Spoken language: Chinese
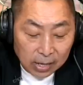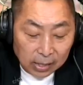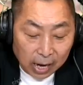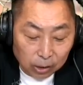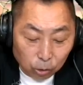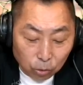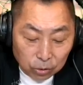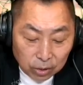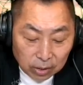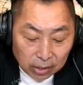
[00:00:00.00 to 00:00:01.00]
那都
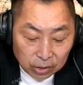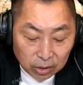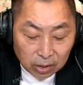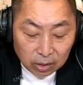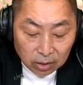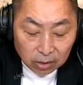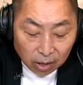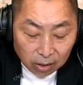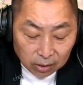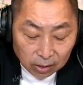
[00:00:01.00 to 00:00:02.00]
是呢四四十
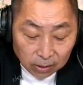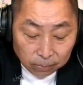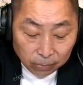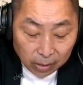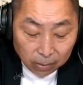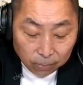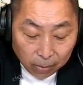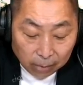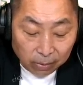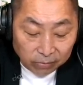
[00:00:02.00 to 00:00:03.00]
二个
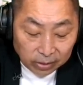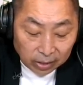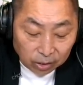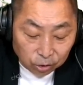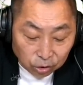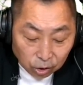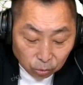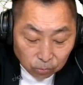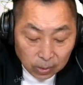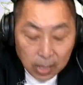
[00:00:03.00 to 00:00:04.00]
百百分点的支持
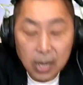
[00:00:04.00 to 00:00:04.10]
度。